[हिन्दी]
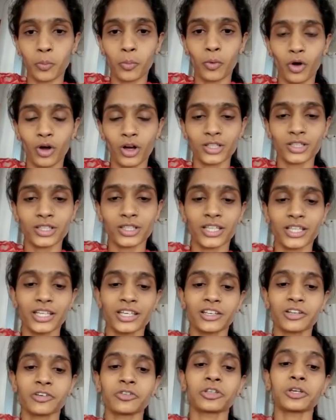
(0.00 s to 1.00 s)
बहुत थी
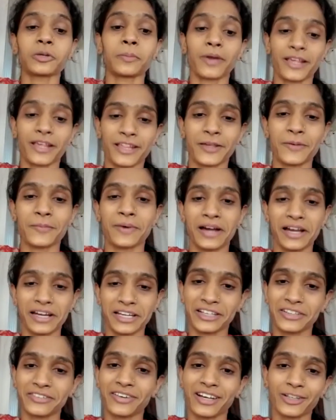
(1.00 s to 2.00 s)
क्योंकि पैसे
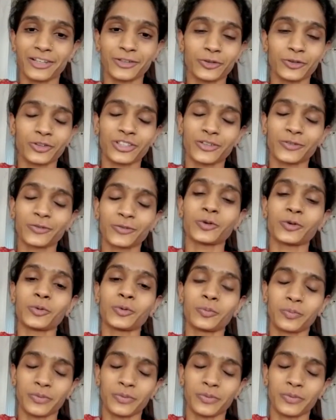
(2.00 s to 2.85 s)
मांगने वाले जो थे वो